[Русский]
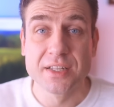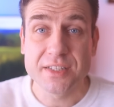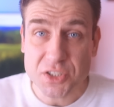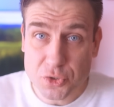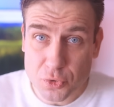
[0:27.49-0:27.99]

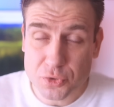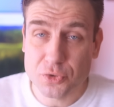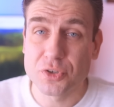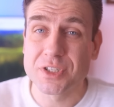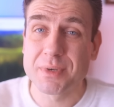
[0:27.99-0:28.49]
на что
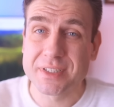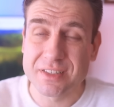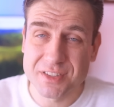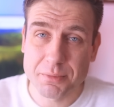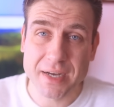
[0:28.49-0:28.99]
стоит
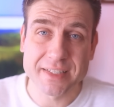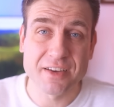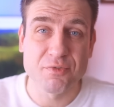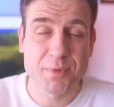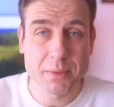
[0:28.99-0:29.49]
обратить
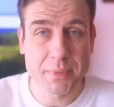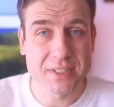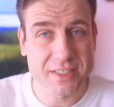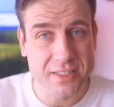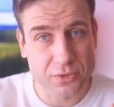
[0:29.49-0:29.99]
внимание в
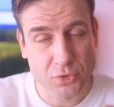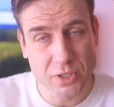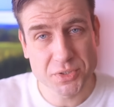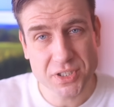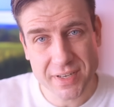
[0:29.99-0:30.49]
переписке с
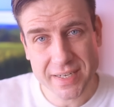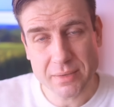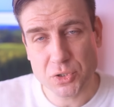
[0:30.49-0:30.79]
другим человеком,